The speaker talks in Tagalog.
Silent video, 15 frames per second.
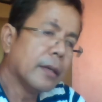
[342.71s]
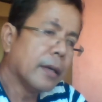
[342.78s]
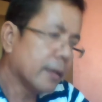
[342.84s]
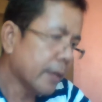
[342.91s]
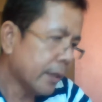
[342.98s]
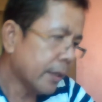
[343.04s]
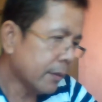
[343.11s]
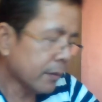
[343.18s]
And
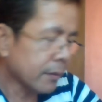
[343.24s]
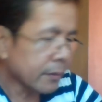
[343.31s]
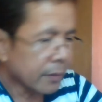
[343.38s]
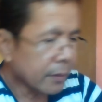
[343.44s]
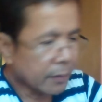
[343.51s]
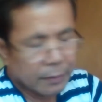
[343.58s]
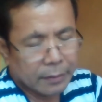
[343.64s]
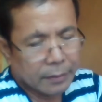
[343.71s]
then, nung,
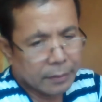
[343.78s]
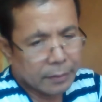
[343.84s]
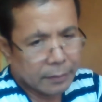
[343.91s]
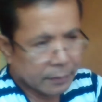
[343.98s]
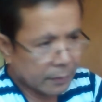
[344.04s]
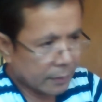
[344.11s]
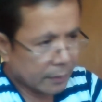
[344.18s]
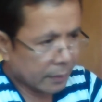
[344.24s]

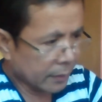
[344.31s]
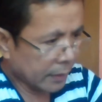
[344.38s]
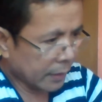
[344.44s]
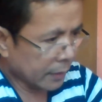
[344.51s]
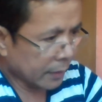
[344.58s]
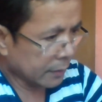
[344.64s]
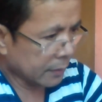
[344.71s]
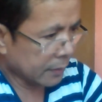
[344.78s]
and
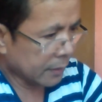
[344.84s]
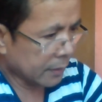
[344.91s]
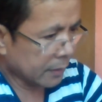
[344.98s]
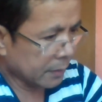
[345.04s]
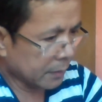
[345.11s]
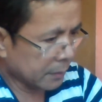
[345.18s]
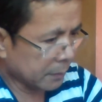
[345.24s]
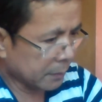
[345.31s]
then,
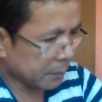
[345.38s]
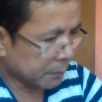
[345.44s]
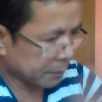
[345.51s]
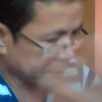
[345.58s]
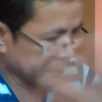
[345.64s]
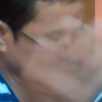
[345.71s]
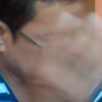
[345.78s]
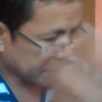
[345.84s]
uh,
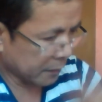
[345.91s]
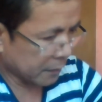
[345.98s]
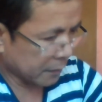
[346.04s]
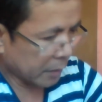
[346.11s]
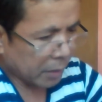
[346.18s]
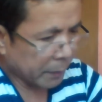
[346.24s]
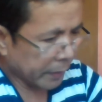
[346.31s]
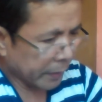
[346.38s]

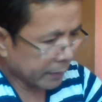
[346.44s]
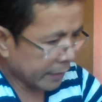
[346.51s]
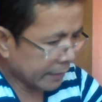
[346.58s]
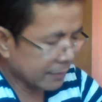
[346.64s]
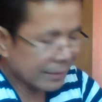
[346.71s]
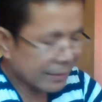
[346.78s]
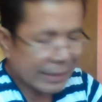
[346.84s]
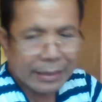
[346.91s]
meron pa isang
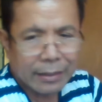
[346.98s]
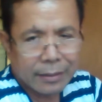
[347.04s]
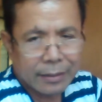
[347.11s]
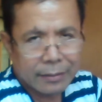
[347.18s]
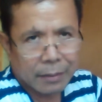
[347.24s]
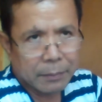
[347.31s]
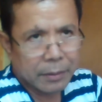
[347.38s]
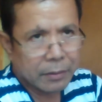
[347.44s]
skill.
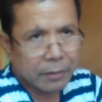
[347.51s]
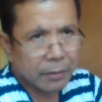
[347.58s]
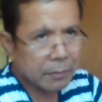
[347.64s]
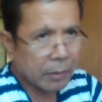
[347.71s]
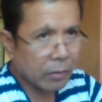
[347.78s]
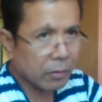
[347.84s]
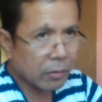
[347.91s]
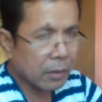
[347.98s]
Sabi ko is,
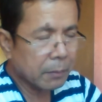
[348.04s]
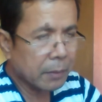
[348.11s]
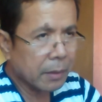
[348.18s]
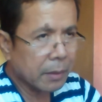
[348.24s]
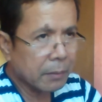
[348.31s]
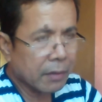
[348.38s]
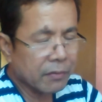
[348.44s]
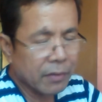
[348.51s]
maroon ka
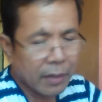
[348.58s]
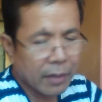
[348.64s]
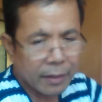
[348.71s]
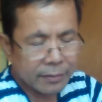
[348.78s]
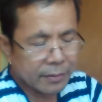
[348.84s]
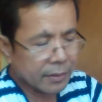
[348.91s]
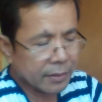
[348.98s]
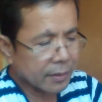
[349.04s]
bang mga
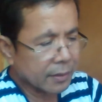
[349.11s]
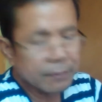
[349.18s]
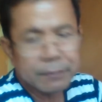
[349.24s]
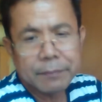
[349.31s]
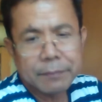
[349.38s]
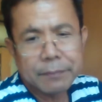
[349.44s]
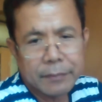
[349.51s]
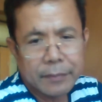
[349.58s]
cluster?
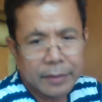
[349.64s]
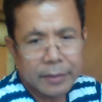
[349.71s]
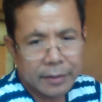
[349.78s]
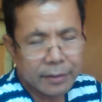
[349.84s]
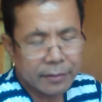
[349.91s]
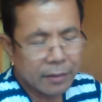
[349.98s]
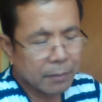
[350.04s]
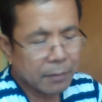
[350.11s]

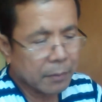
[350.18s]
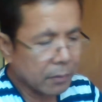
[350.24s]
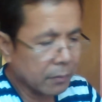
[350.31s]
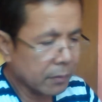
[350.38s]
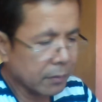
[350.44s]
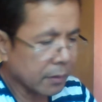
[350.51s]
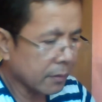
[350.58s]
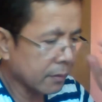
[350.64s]
Yes, sir,
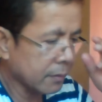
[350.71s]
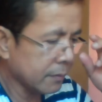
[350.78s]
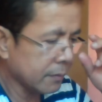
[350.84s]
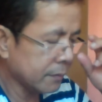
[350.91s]
maroon ako.